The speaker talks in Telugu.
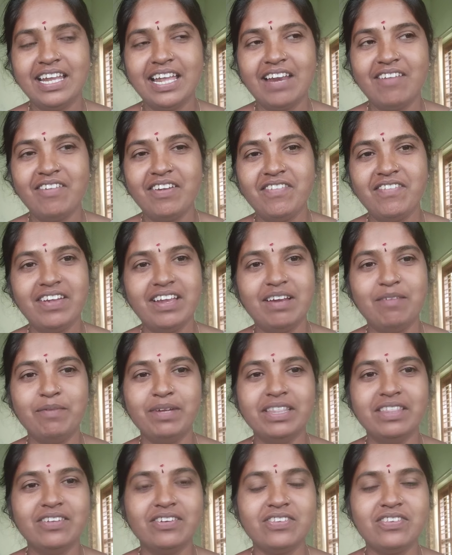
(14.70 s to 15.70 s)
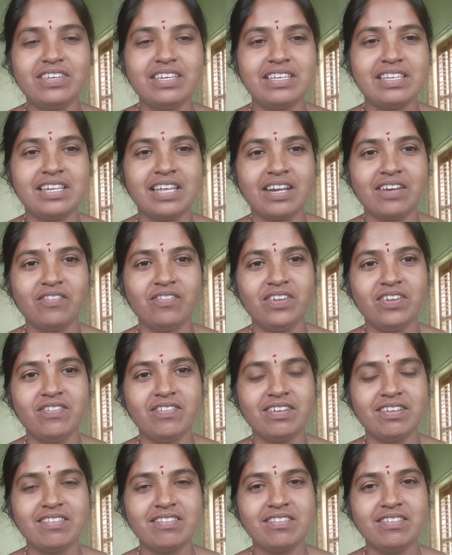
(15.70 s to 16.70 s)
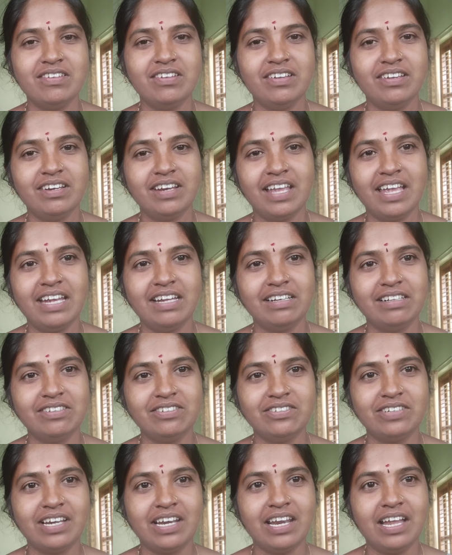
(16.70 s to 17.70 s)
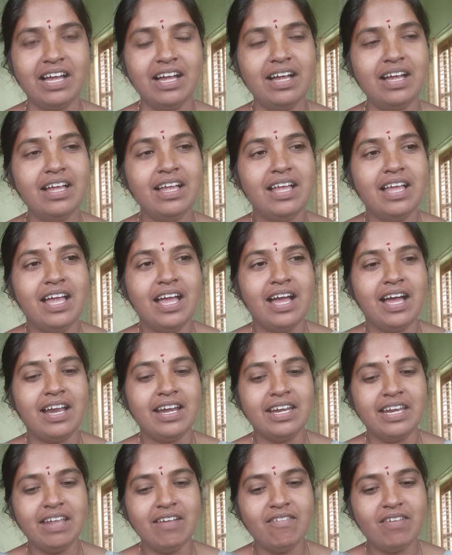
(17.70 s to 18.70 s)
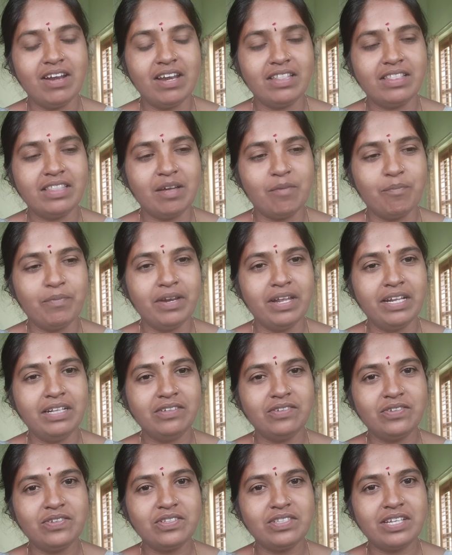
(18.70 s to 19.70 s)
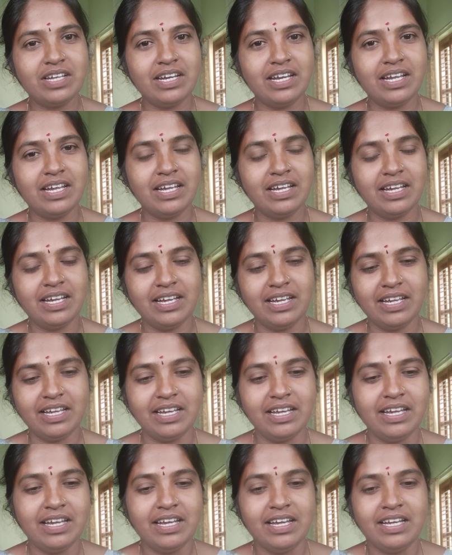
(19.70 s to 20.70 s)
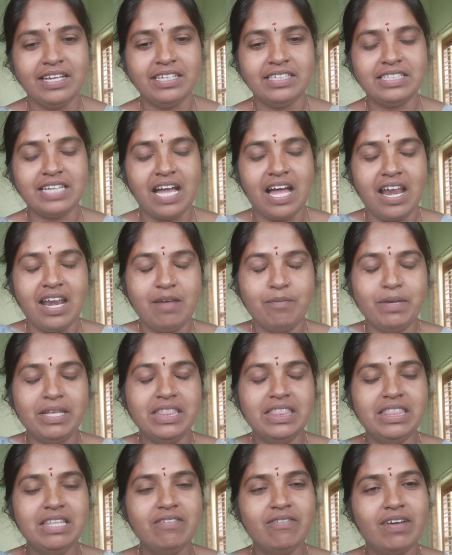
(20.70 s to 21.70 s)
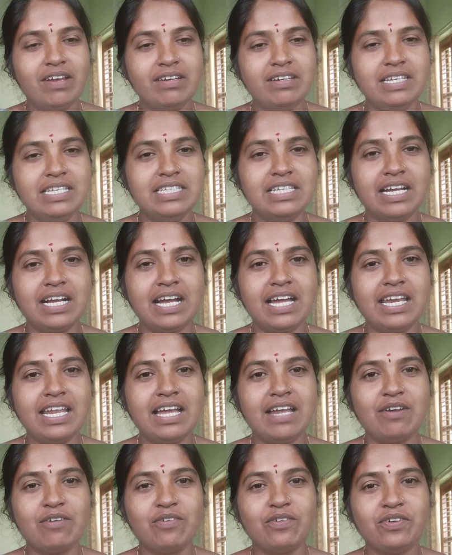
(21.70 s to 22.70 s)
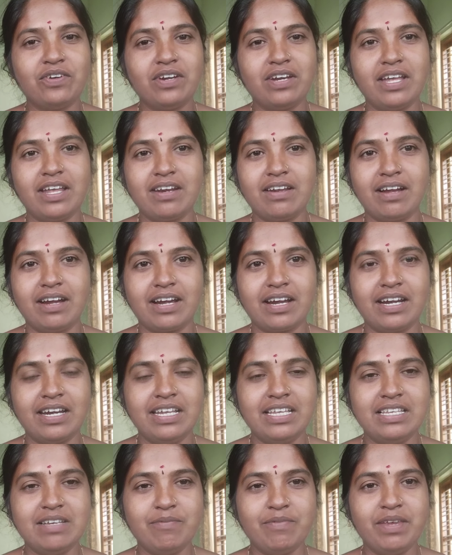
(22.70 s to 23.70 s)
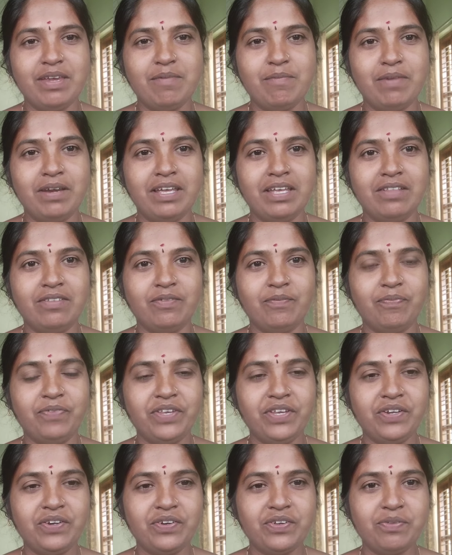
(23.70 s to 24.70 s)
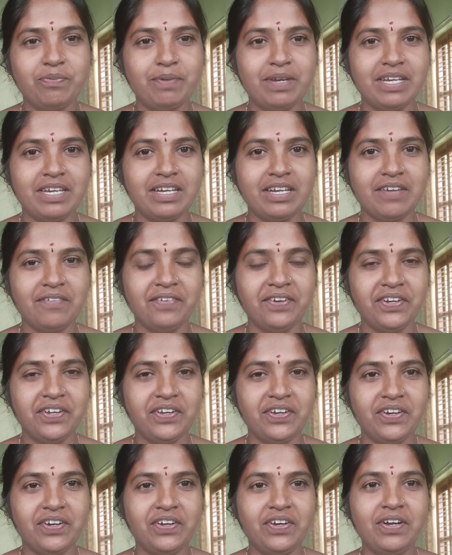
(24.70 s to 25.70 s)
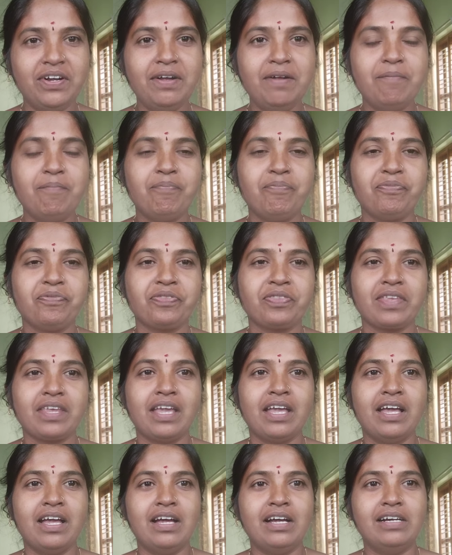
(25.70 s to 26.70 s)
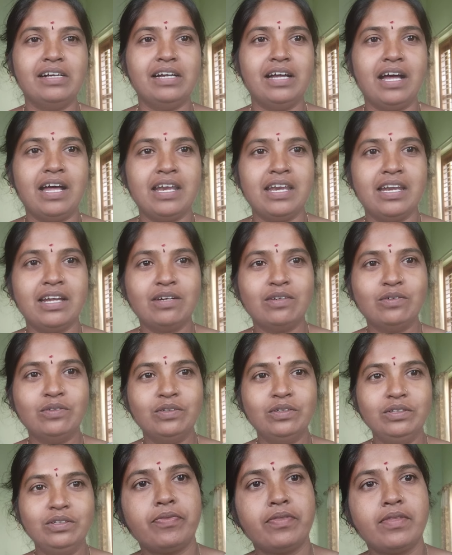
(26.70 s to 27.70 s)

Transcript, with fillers: నలభై వేల మంది వచ్చేసినారు వ్యూవర్స్ లైక్లు చూడాలా అంటే వాళ్ళ తమ్నేలు చూస్తేనే చాలామంది వాళ్ళు నిజంగానే అనుకుంటున్నారు అక్కడ నిజం ఏం లేదు ఈరోజు పెట్టిన వీడియోలో అన్నకు